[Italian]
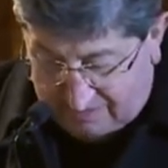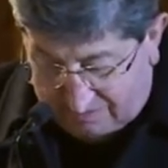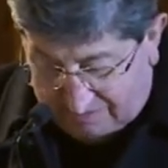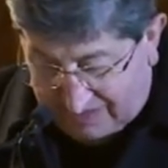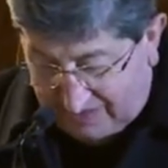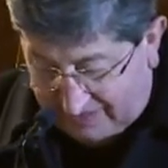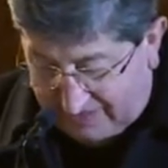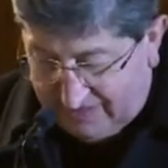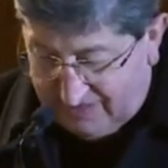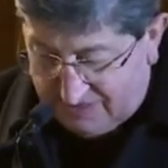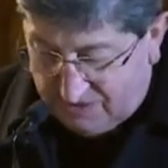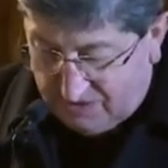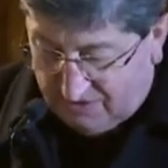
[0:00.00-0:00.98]
ma la
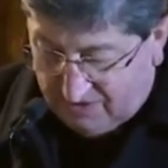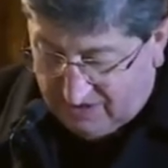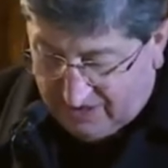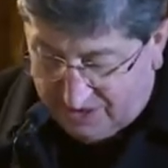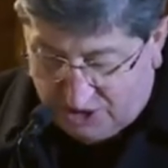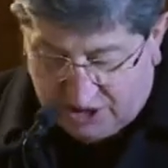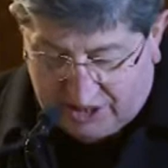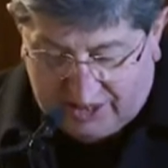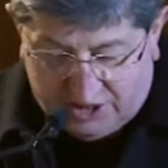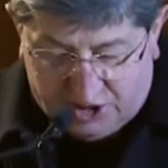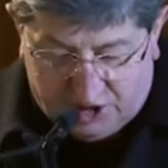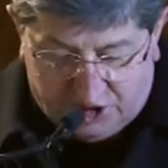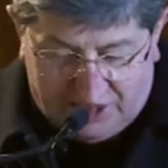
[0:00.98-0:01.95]
narrazione della cena
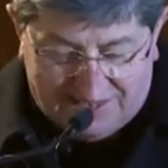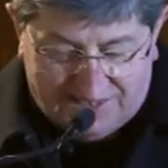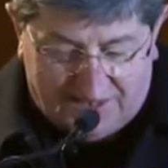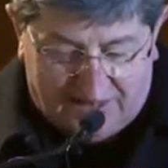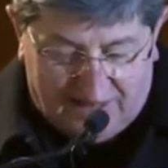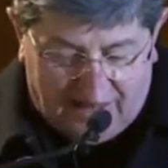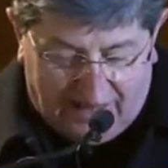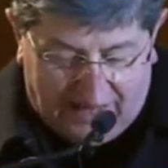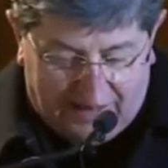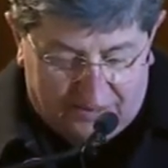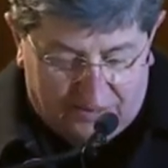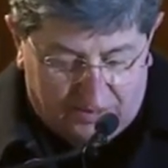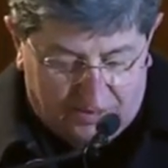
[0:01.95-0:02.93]
ci ha già
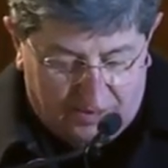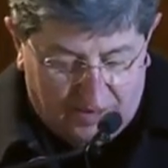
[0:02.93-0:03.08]
segnalato